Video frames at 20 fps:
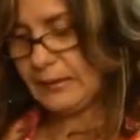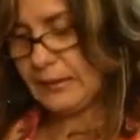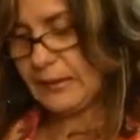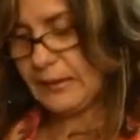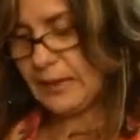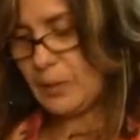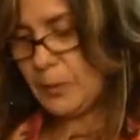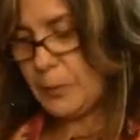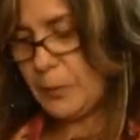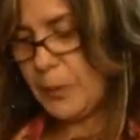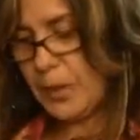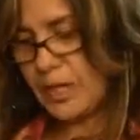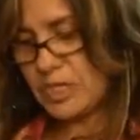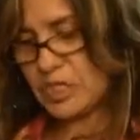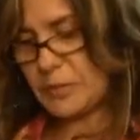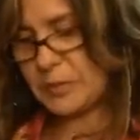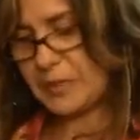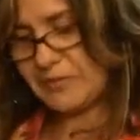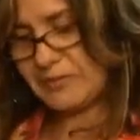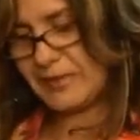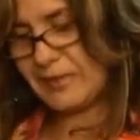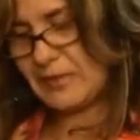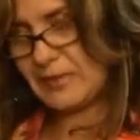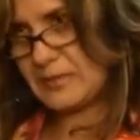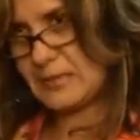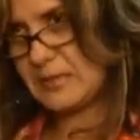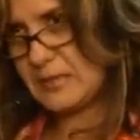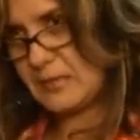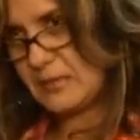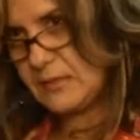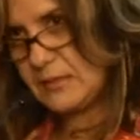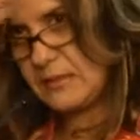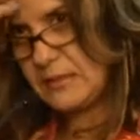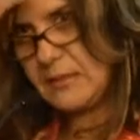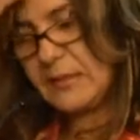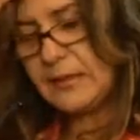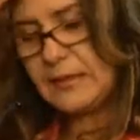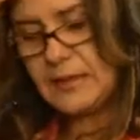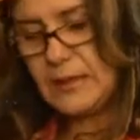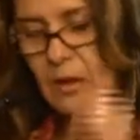e não pode prevalecer.
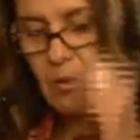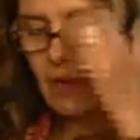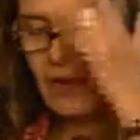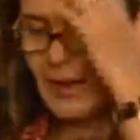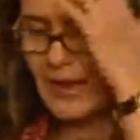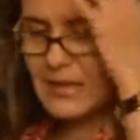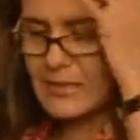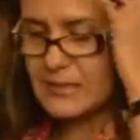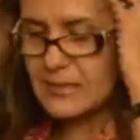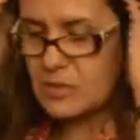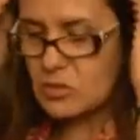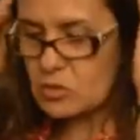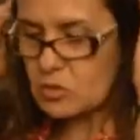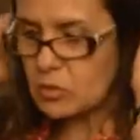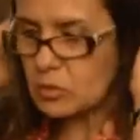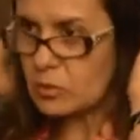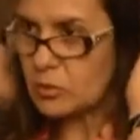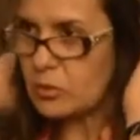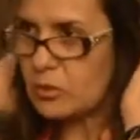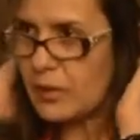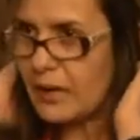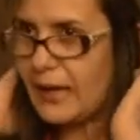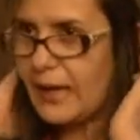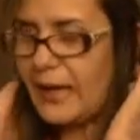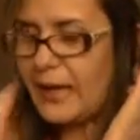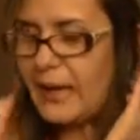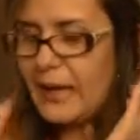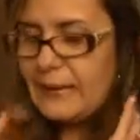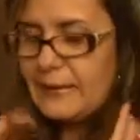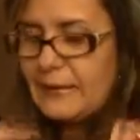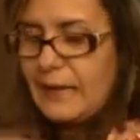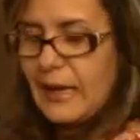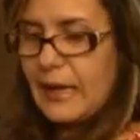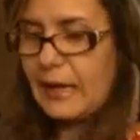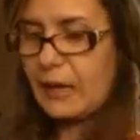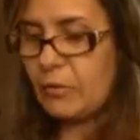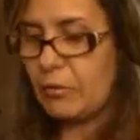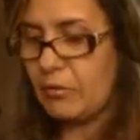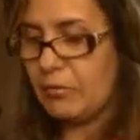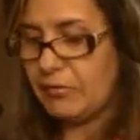Então, esta súmula, ela
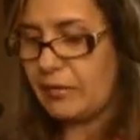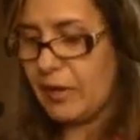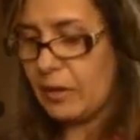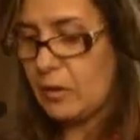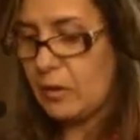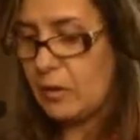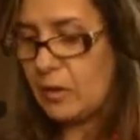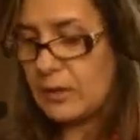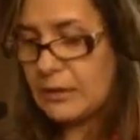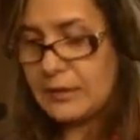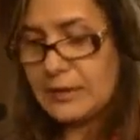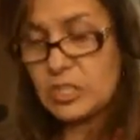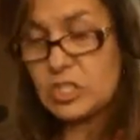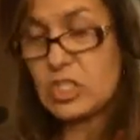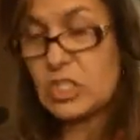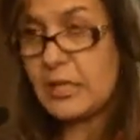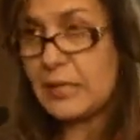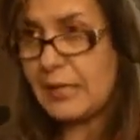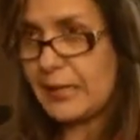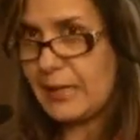tem o valor de